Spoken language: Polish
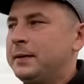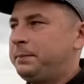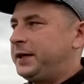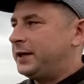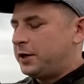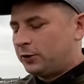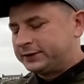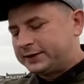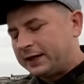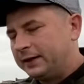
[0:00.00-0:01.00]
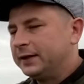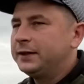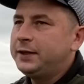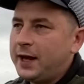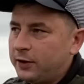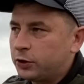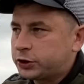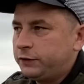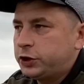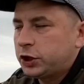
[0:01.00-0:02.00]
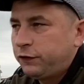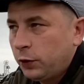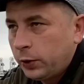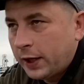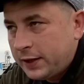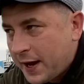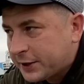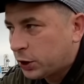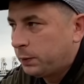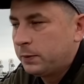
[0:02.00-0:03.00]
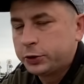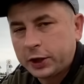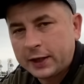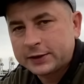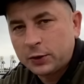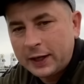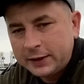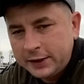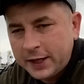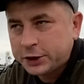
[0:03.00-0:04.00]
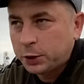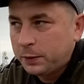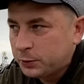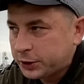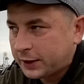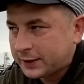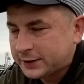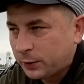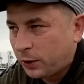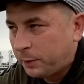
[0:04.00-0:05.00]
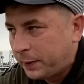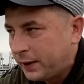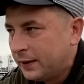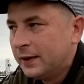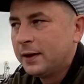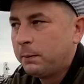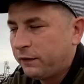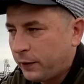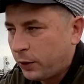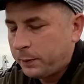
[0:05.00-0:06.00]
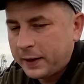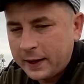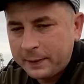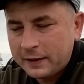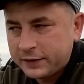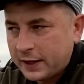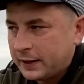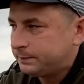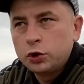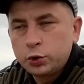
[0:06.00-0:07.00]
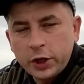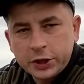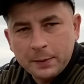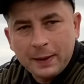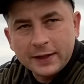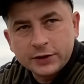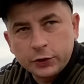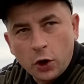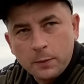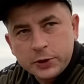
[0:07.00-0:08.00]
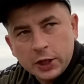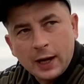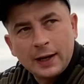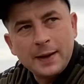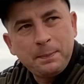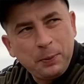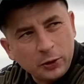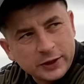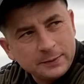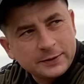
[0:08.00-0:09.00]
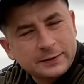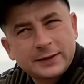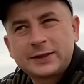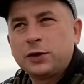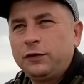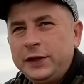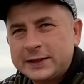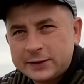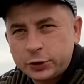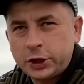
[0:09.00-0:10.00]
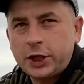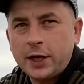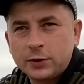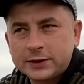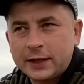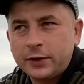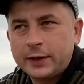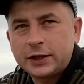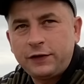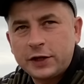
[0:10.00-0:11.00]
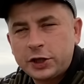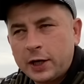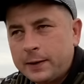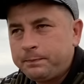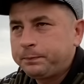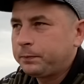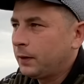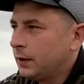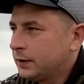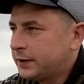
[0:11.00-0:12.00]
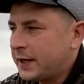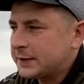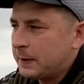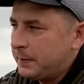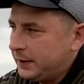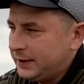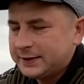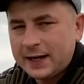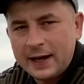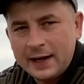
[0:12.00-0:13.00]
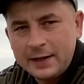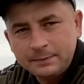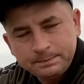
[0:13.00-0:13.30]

pieniądze. Nie no, oczywiście świruję. Nie chciałbym uciekać z Holandii, nie chciałbym uciekać z Europy, bo w Europie naprawdę czuję się bardzo dobrze, ale po tym, co widzę, co się dzieje ostatnio na świecie, teraz mamy Izrael,